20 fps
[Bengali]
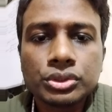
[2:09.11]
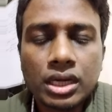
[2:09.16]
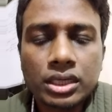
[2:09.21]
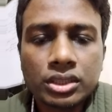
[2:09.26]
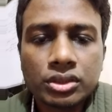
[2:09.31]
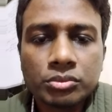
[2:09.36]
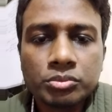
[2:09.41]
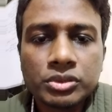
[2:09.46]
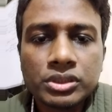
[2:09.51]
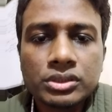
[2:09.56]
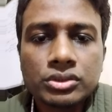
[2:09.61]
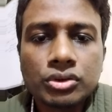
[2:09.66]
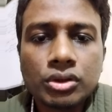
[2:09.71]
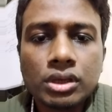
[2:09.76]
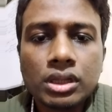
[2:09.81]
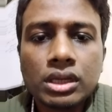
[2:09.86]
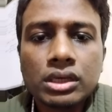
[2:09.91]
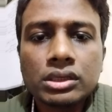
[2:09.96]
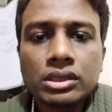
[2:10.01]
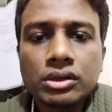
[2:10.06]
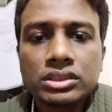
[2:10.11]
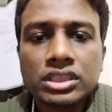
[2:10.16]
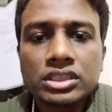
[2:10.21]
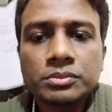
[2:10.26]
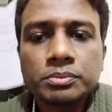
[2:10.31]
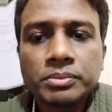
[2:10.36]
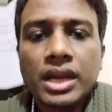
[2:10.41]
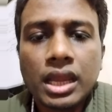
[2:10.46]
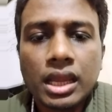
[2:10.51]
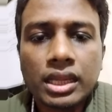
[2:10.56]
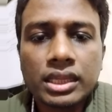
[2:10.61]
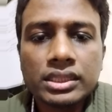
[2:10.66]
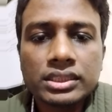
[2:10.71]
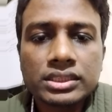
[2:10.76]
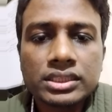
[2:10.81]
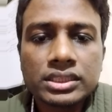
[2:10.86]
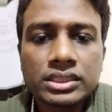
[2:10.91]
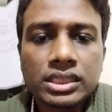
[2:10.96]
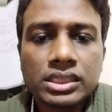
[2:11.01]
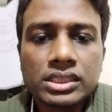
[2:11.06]
আটানব্বই ডলার অর্থাৎ প্রায়
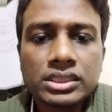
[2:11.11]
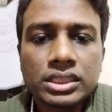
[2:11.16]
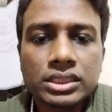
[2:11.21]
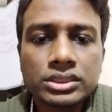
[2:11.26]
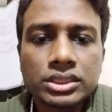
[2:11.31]
তেতাল্লিশ